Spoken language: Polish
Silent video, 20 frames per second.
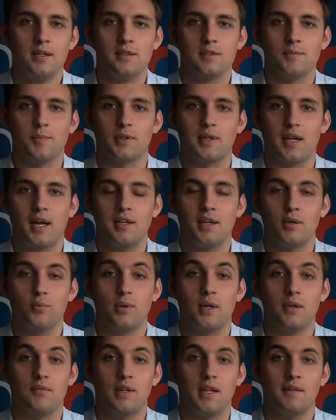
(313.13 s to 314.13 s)
Spotkanie,
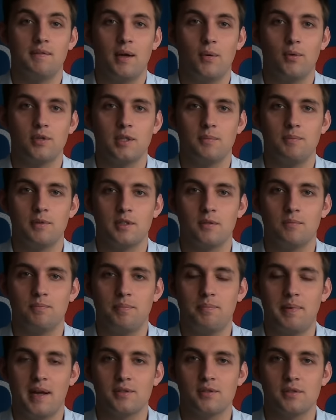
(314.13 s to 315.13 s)
które wydawało się być
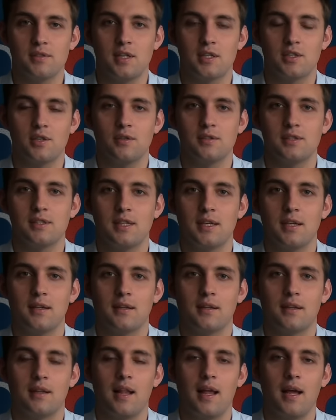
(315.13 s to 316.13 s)
bardzo
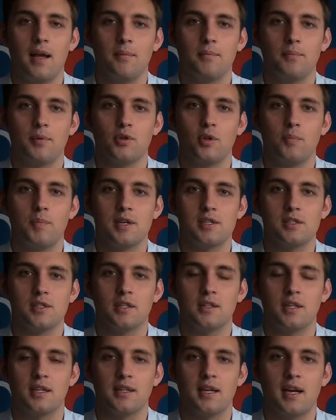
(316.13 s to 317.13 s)
znaczące dla
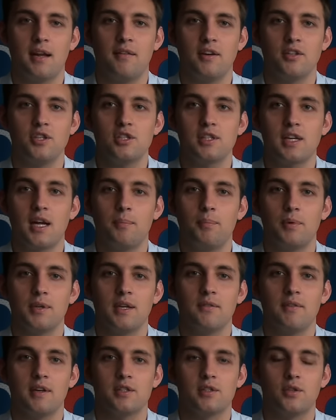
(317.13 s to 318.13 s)
podopiecznych trenera Waniczka,
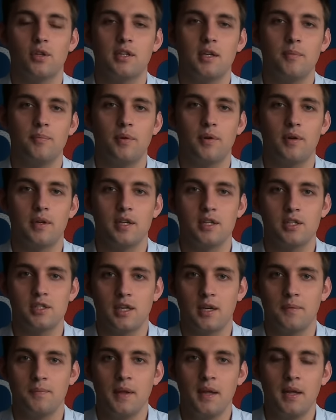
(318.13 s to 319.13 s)
ponieważ do tej pory
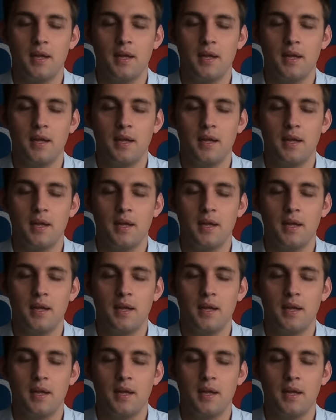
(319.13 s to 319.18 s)
jeszcze